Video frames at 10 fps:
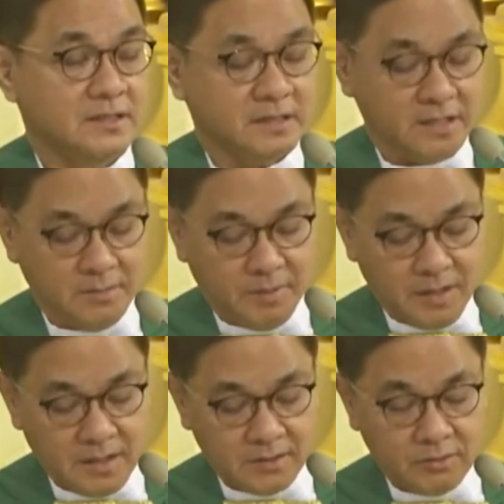Tayo
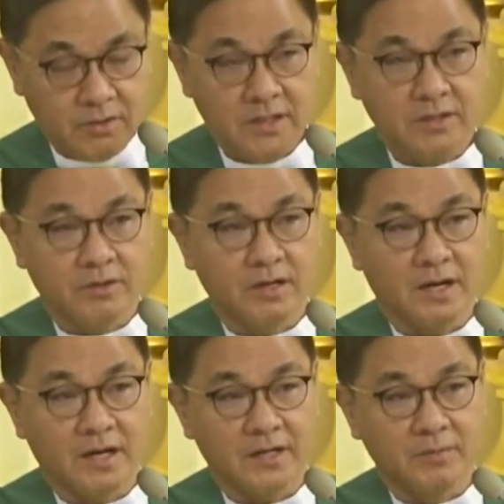mga Katoliko, ang
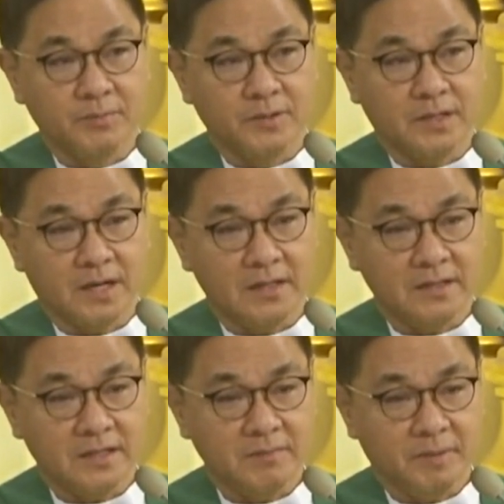araw po ng
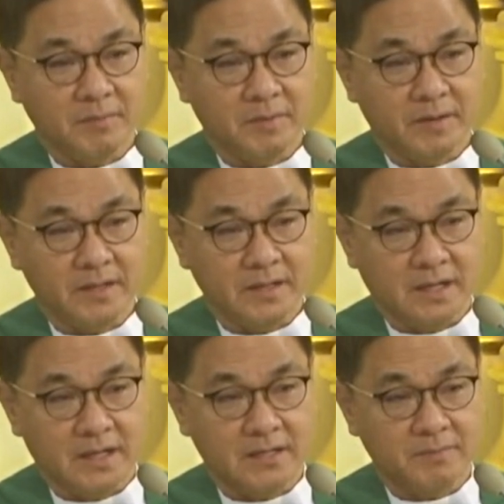ating pamamahinga at